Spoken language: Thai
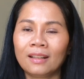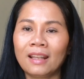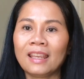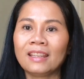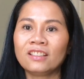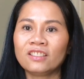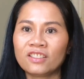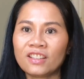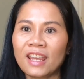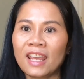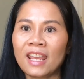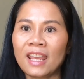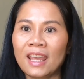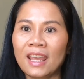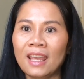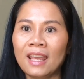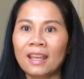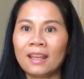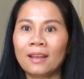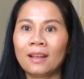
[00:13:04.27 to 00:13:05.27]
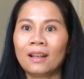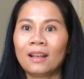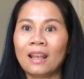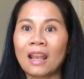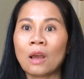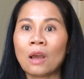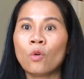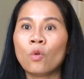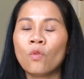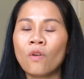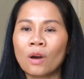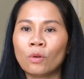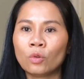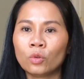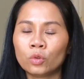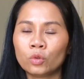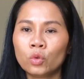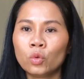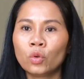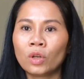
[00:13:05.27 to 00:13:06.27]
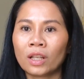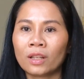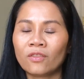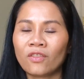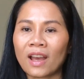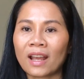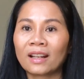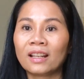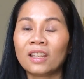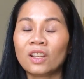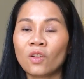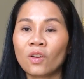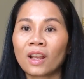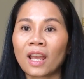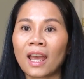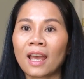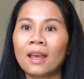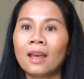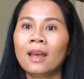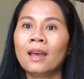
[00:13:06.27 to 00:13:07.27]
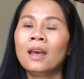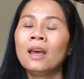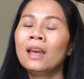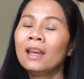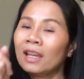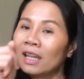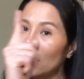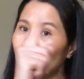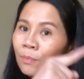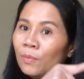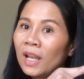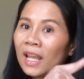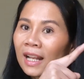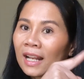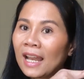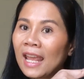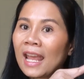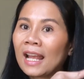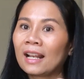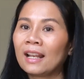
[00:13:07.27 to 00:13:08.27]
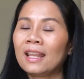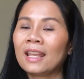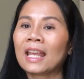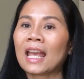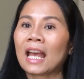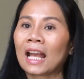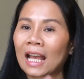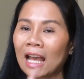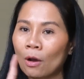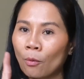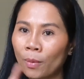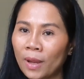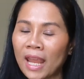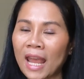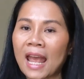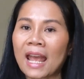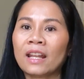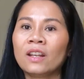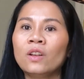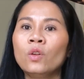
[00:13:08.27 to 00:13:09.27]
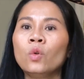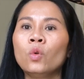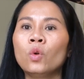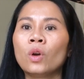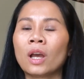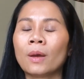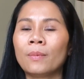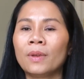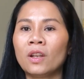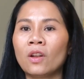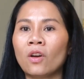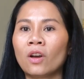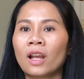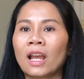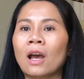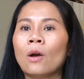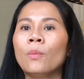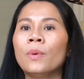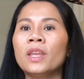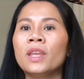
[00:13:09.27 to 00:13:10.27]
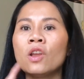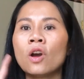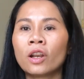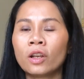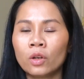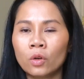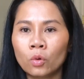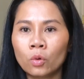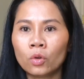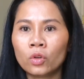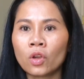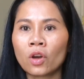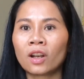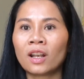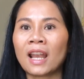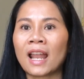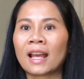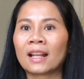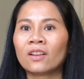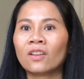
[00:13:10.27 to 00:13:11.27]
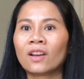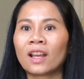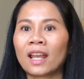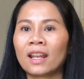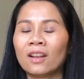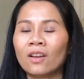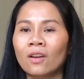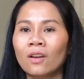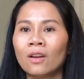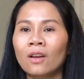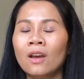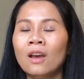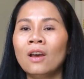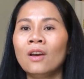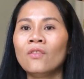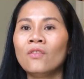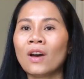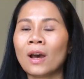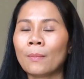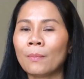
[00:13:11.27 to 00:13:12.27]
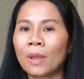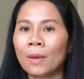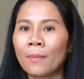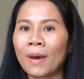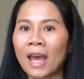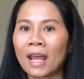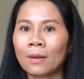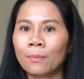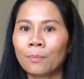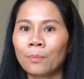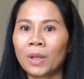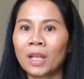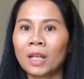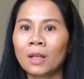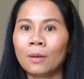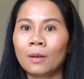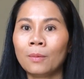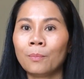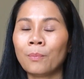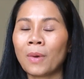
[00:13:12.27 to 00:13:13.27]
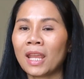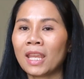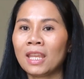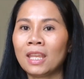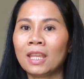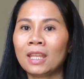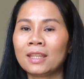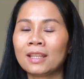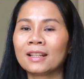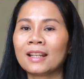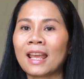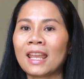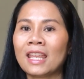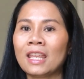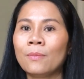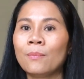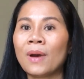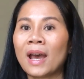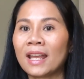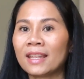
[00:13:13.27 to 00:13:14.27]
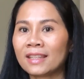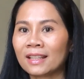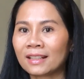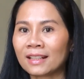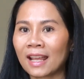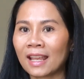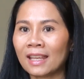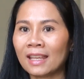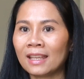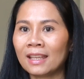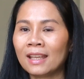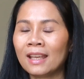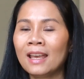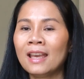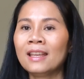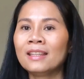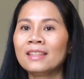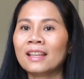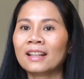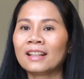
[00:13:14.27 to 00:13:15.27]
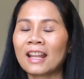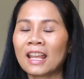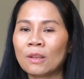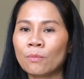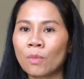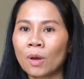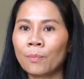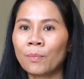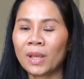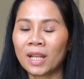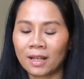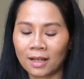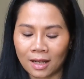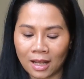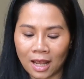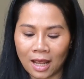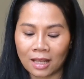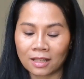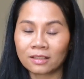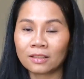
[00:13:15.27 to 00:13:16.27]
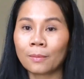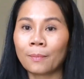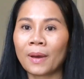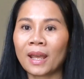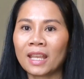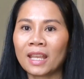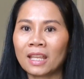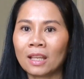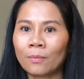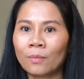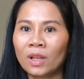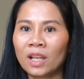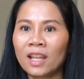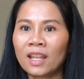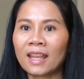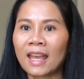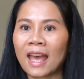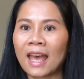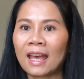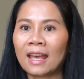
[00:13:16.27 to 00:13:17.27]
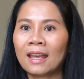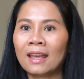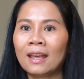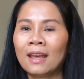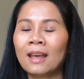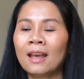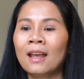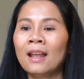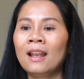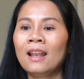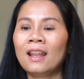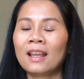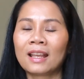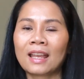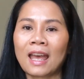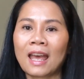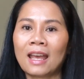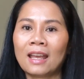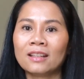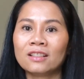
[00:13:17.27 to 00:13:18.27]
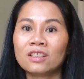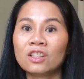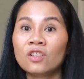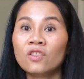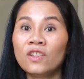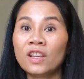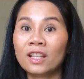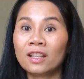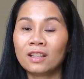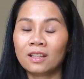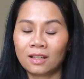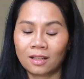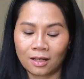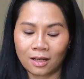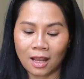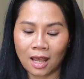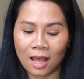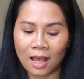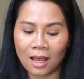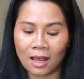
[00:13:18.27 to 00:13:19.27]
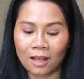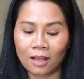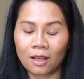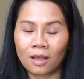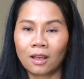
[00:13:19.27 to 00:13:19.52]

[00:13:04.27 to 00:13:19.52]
ได้แชร์เราเว้าสู่กันฟัง นี่ เนาะ ค่ะ คลิปแรกๆเลยค่ะ เขาไปหาดูค่ะ พี่น้องเขาไปย้อนดูย้อนหลังเนาะค่ะเนาะว่าแม่บ้านเป็นไป จังใดมาจังใดจังใดมาเป็นอ่าสไปอเมริกา แล้วก็ชีวิตอ่า